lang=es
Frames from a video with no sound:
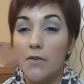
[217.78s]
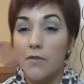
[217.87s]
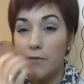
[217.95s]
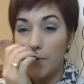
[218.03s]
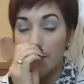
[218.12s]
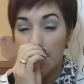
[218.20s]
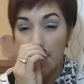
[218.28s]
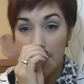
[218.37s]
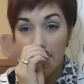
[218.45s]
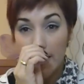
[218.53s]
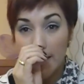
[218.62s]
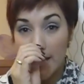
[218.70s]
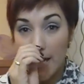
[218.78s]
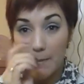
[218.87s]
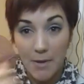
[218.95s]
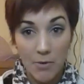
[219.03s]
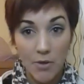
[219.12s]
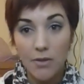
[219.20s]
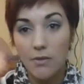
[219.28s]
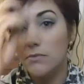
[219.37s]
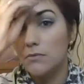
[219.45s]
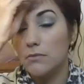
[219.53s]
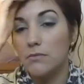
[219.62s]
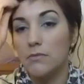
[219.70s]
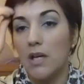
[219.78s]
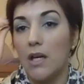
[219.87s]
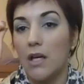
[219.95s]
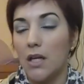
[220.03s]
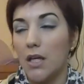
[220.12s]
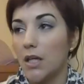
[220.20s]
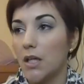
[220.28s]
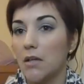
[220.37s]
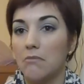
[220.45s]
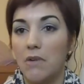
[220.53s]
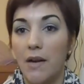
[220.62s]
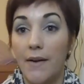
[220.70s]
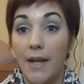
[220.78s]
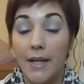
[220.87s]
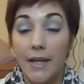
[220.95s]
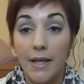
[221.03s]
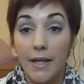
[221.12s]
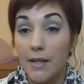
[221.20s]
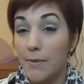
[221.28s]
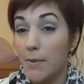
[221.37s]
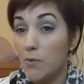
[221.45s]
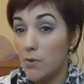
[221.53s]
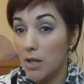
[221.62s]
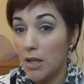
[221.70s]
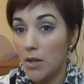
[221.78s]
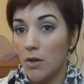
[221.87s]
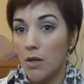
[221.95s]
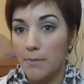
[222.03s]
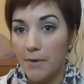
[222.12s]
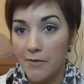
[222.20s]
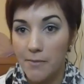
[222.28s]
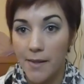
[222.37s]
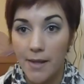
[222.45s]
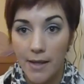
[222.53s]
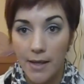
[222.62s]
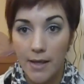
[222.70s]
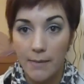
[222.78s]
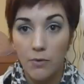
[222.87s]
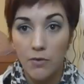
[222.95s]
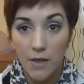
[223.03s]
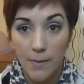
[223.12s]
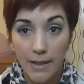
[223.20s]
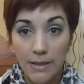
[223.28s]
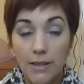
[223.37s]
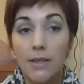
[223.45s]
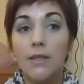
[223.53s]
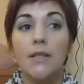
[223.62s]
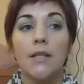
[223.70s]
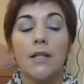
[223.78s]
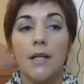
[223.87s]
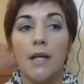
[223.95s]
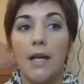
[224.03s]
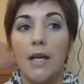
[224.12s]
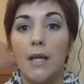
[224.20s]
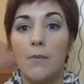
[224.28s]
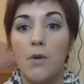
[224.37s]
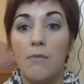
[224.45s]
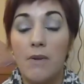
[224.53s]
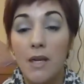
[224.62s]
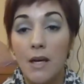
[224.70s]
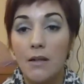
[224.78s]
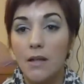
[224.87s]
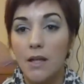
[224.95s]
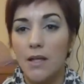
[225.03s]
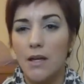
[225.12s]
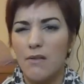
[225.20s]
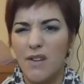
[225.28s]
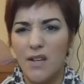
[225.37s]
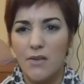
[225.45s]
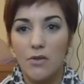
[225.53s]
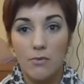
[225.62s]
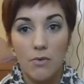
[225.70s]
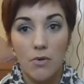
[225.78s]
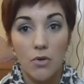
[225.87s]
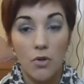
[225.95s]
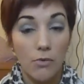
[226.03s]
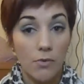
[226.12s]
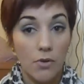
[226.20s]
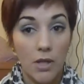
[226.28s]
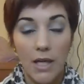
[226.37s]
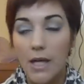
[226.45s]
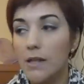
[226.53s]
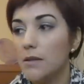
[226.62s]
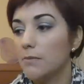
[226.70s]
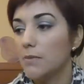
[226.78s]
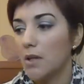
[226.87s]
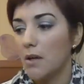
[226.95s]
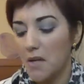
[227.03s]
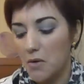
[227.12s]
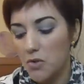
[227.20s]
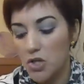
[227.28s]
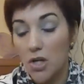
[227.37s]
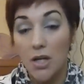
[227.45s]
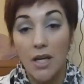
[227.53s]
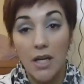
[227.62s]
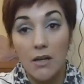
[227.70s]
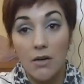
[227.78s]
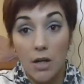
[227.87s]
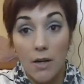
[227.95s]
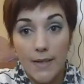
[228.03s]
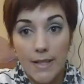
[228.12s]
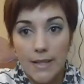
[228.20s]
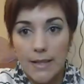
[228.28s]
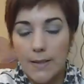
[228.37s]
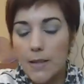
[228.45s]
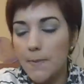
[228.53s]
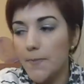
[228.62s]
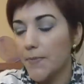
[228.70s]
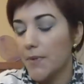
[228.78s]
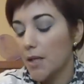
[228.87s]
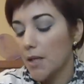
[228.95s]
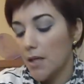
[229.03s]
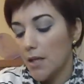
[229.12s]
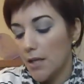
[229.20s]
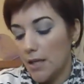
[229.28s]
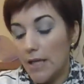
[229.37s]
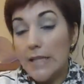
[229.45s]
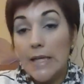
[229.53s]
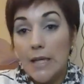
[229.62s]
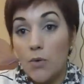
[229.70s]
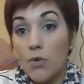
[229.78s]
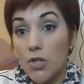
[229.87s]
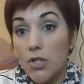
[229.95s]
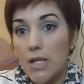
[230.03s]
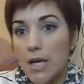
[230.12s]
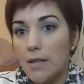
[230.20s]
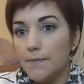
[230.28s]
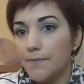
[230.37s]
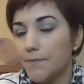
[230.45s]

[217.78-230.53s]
fui a, Primor. Eh, la verdad es que iba buscando el perfume de Bustamante, el de Muy Mía. Quería ver cómo, olía, porque había escuchado que olía bastante bien. Y tenía curiosidad.